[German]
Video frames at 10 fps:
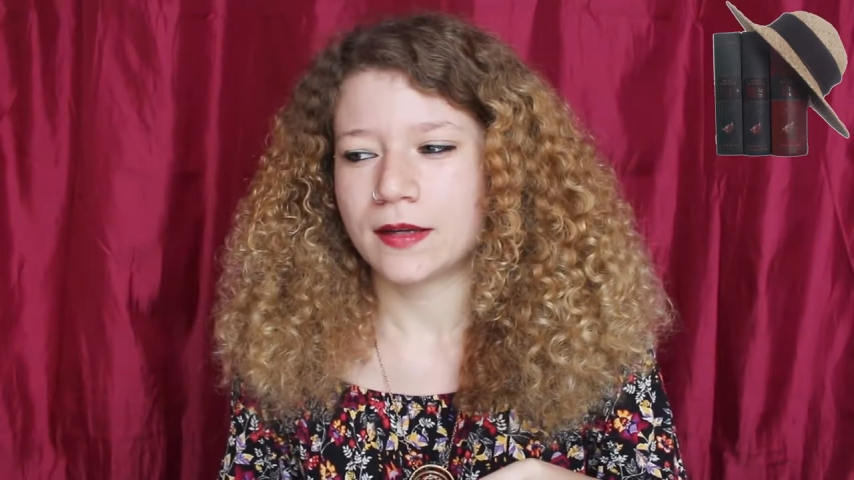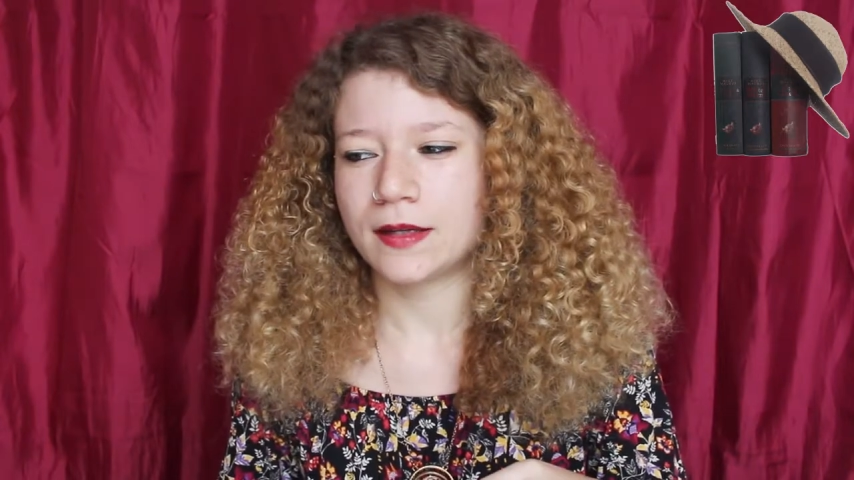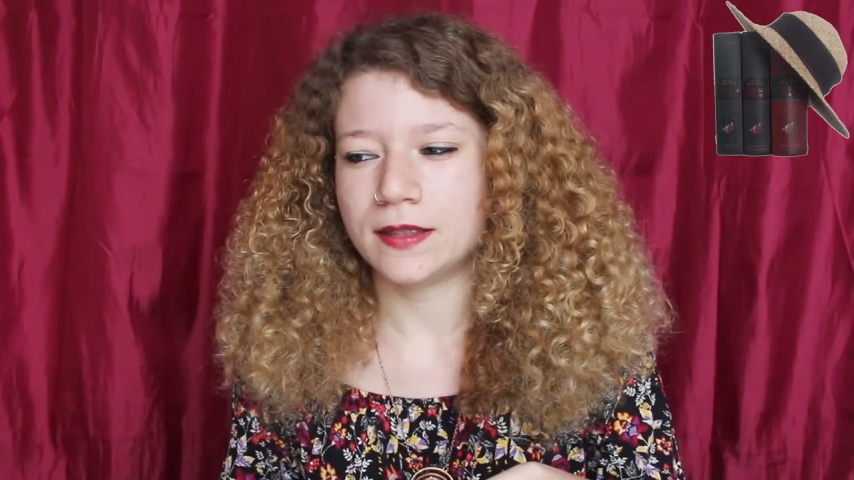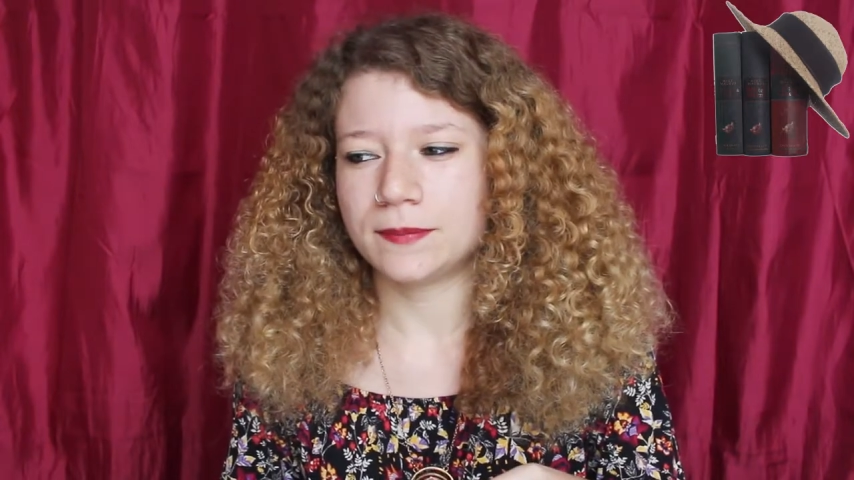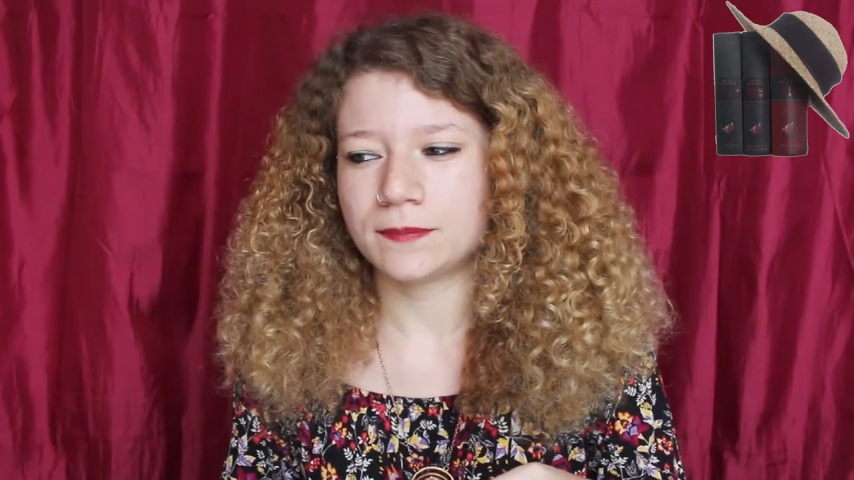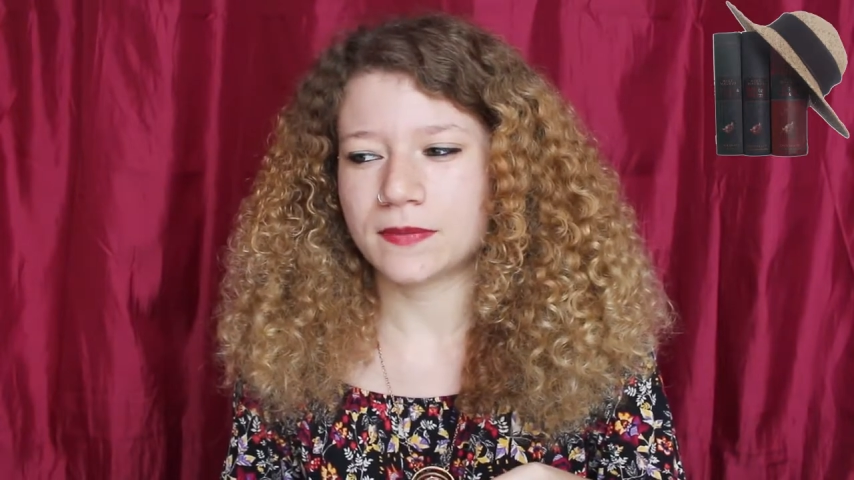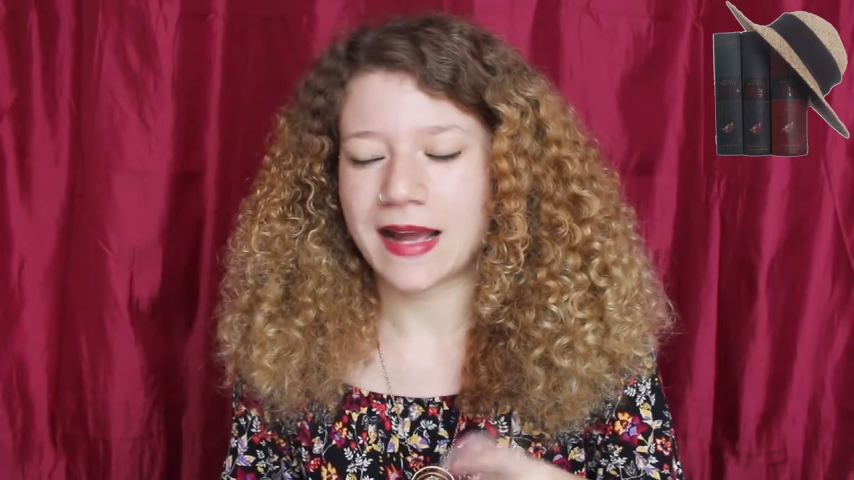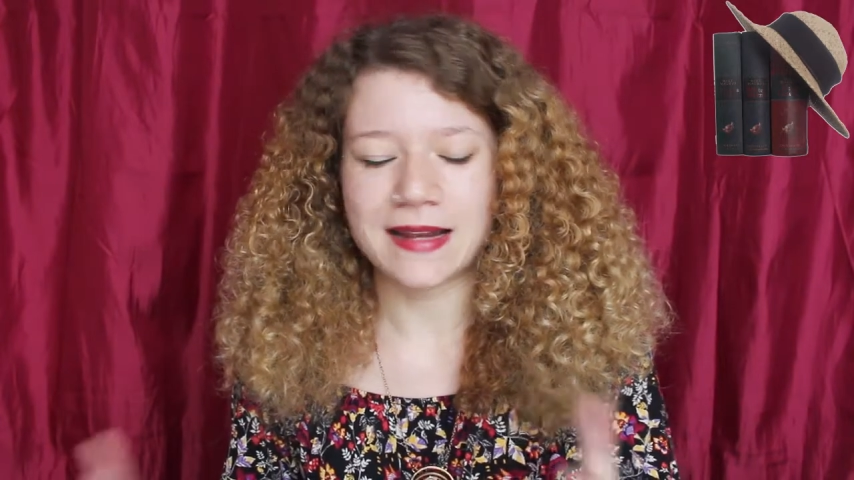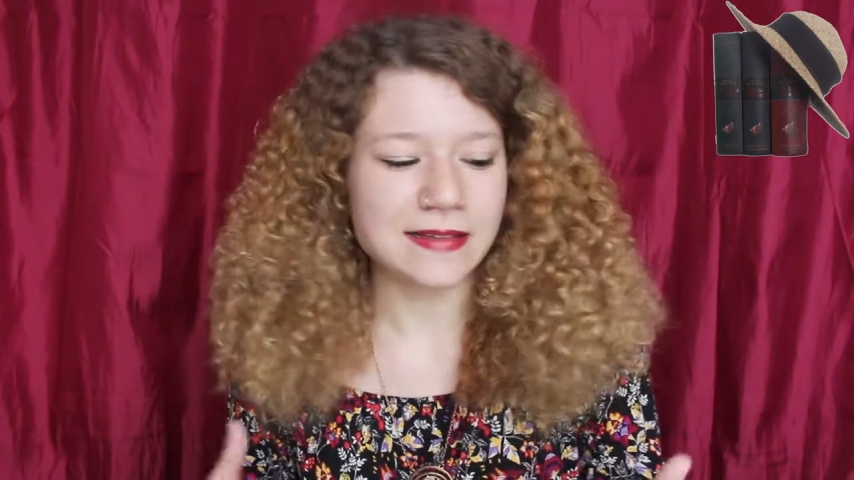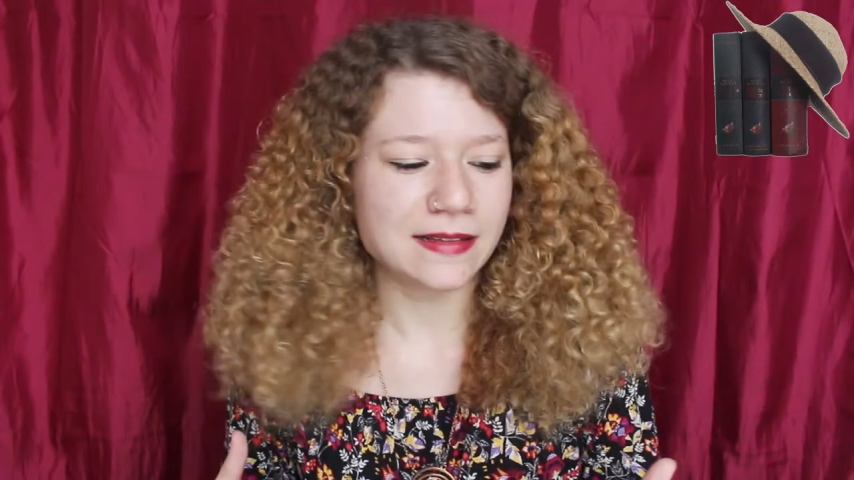Ähm,
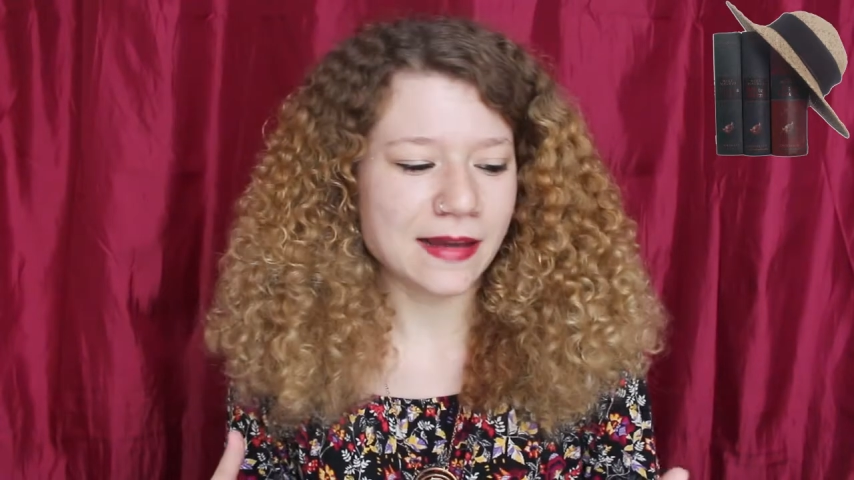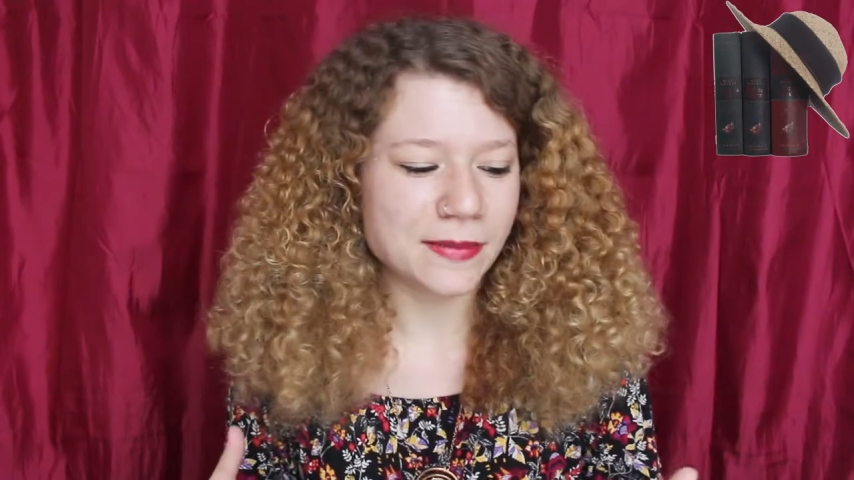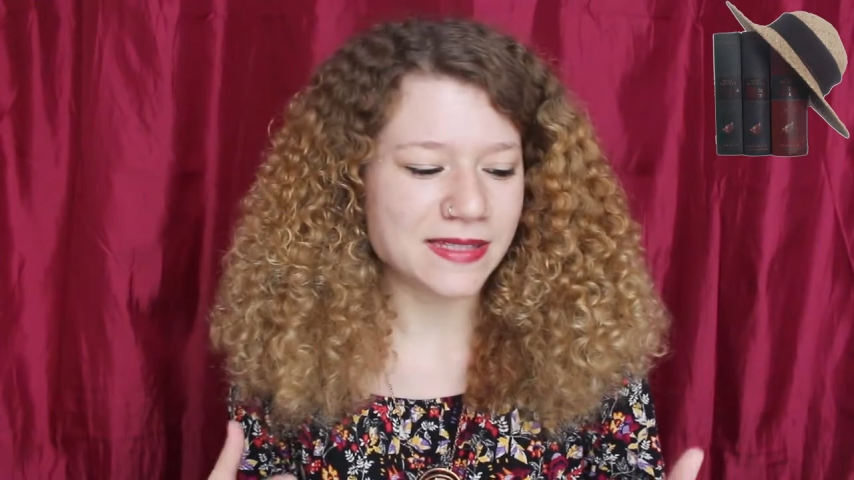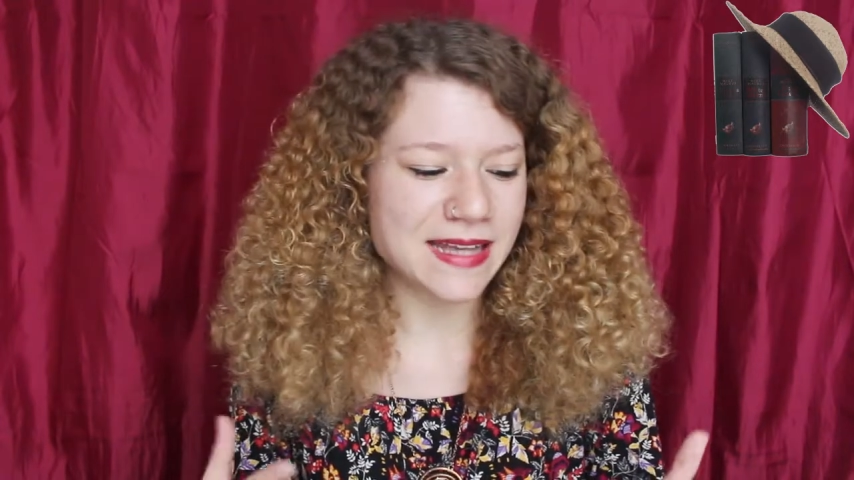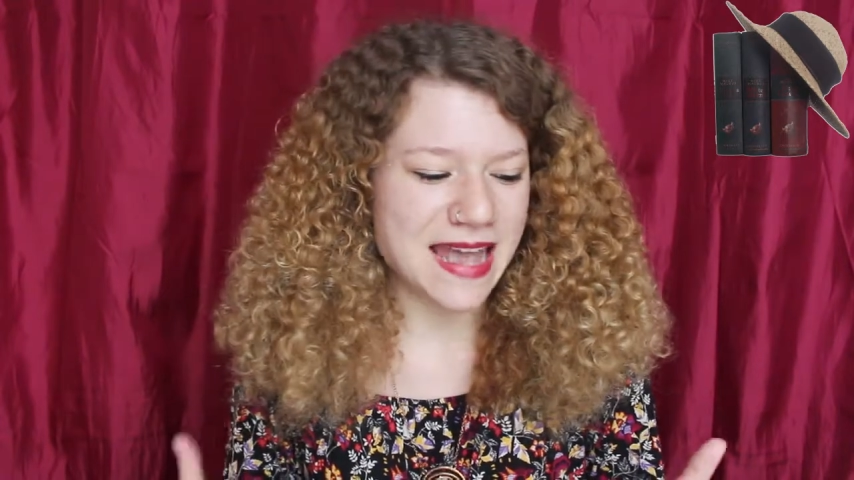allerdings habe ich die